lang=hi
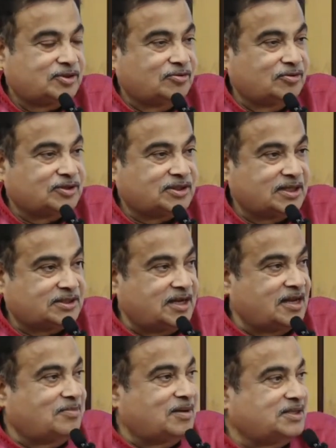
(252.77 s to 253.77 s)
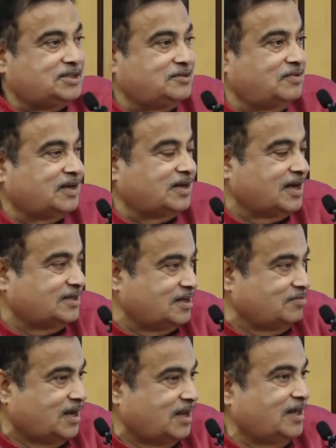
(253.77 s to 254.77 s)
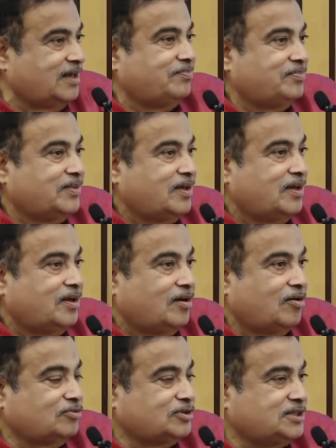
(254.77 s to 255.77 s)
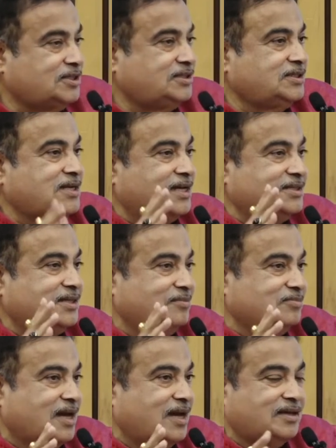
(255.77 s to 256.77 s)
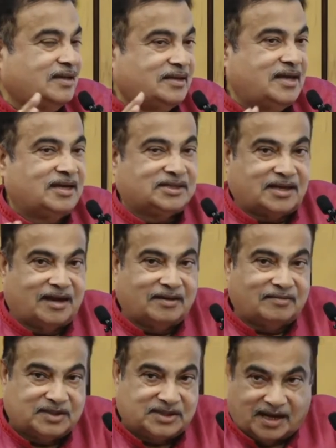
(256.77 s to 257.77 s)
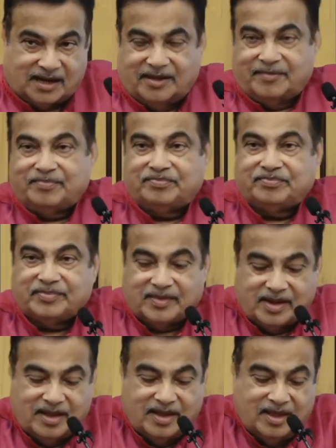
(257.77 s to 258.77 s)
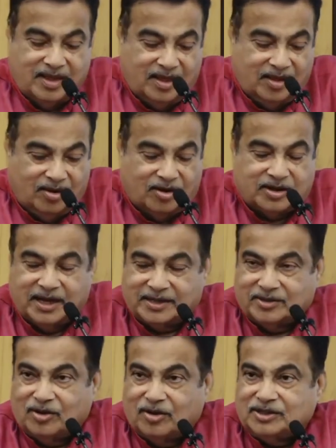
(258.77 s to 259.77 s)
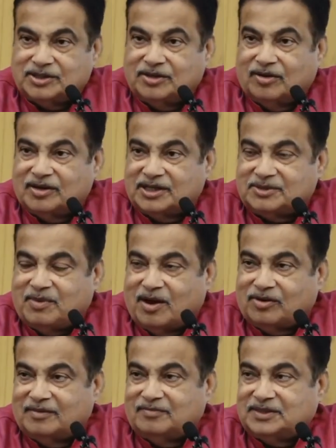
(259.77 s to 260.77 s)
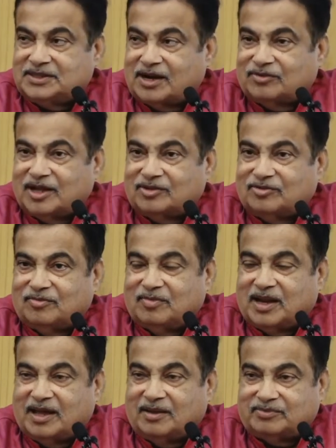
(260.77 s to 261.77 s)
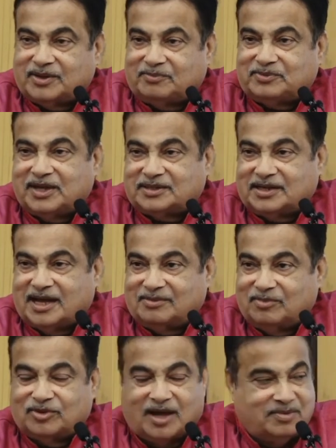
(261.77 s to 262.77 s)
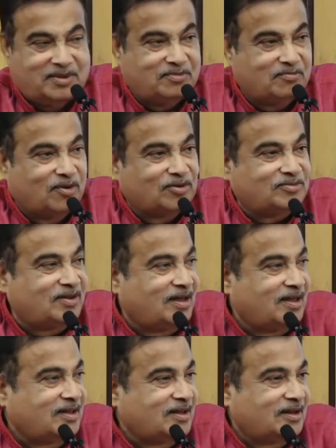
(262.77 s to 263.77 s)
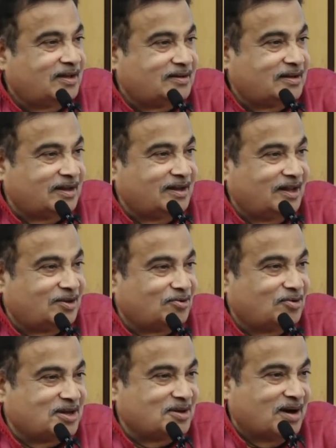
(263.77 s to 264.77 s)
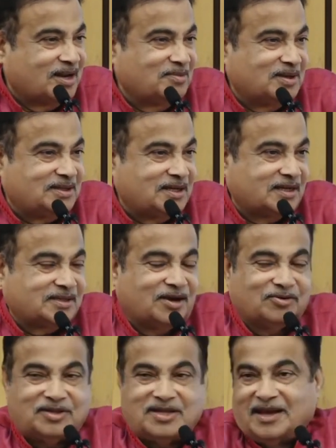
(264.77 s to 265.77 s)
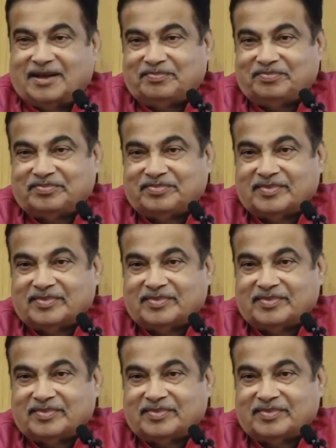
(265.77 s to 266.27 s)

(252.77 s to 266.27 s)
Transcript: उसको सस्टेनेबल जीवन कैसे मिले और उसकी दिशा से हम जाए ये इसका विचार है और टेक्नोलॉजी और इस भाव का विचार होता है तो मेरा सबसे अच्छा अनुभव था अभी बहुत टनेल रोड के बारे में चर्चा होती है